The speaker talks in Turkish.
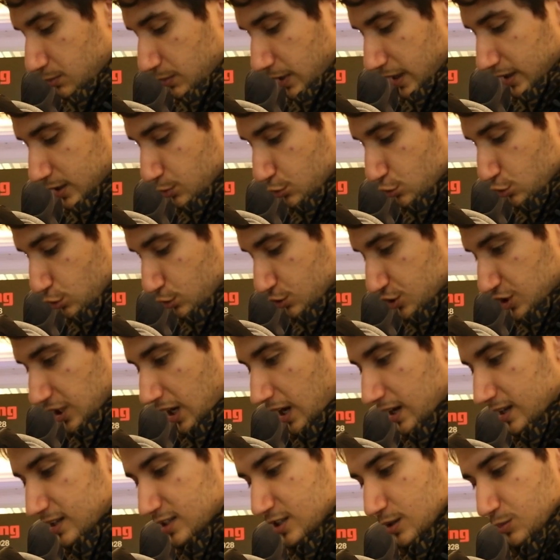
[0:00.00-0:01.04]
Belki bu çok
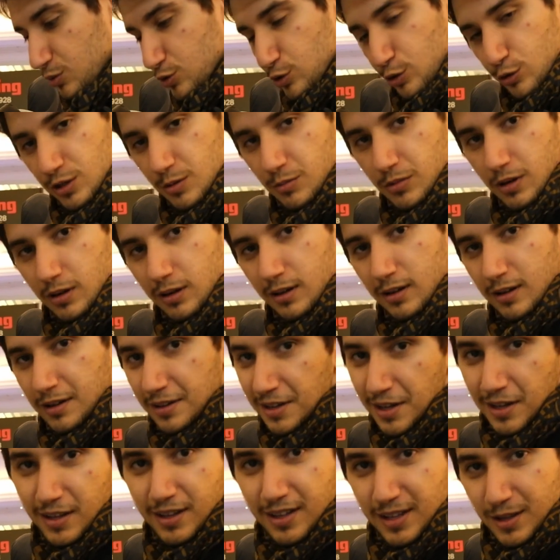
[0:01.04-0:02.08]
cahilce bir söz ama
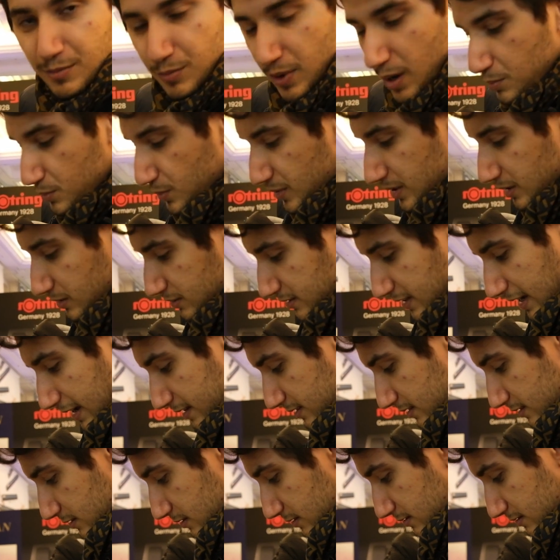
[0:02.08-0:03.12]
ben bir yani
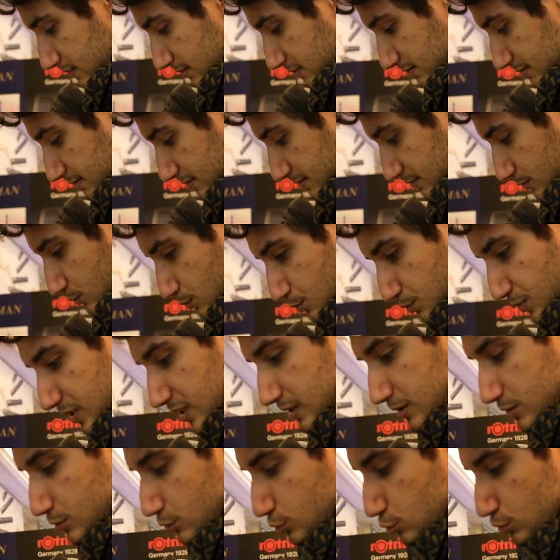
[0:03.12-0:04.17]
bir
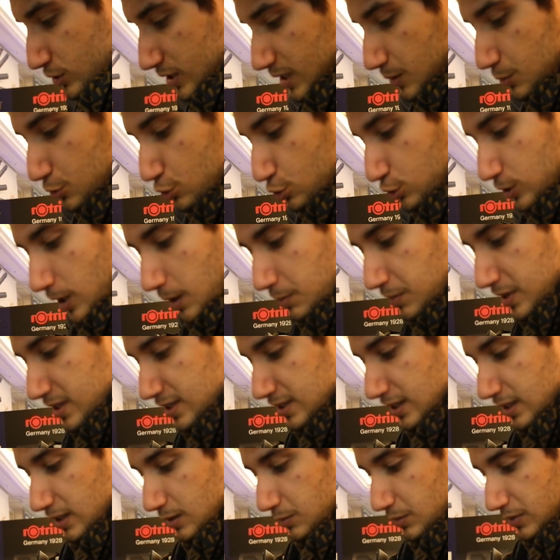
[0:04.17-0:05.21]
iyi bir tükenmez
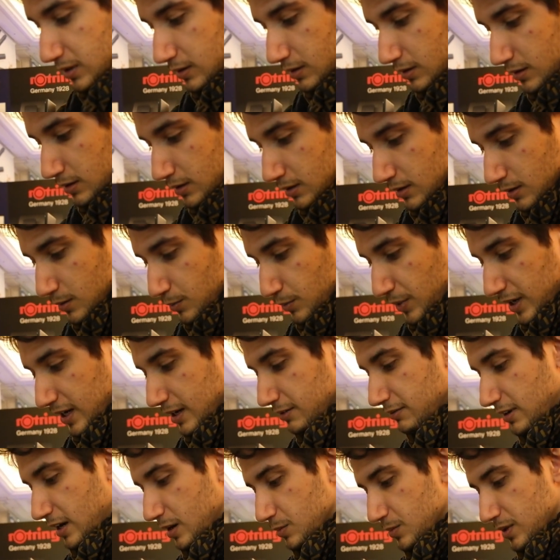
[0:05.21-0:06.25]
kaleme
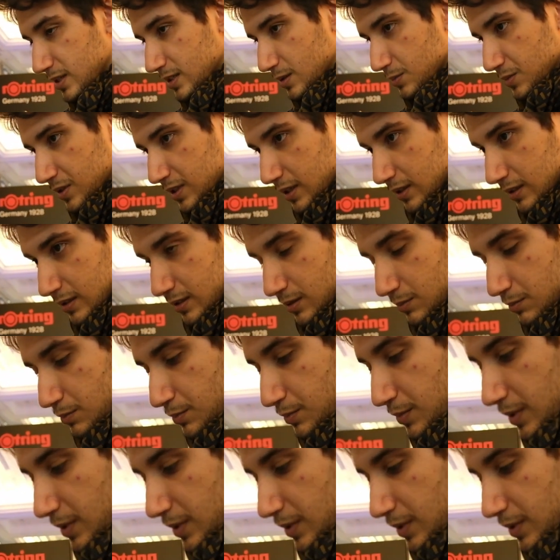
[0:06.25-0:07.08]
para vermezdim sanırım.